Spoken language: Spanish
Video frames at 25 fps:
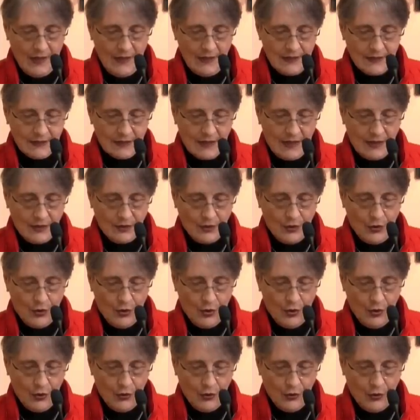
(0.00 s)
El
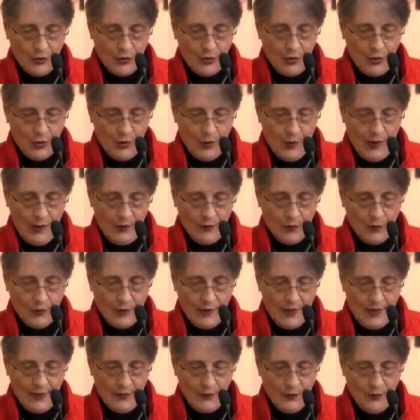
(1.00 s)
Señor lo ha
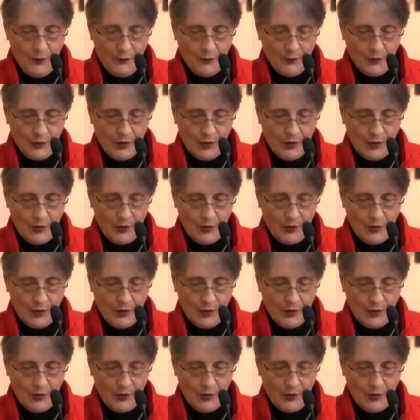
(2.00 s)
jurado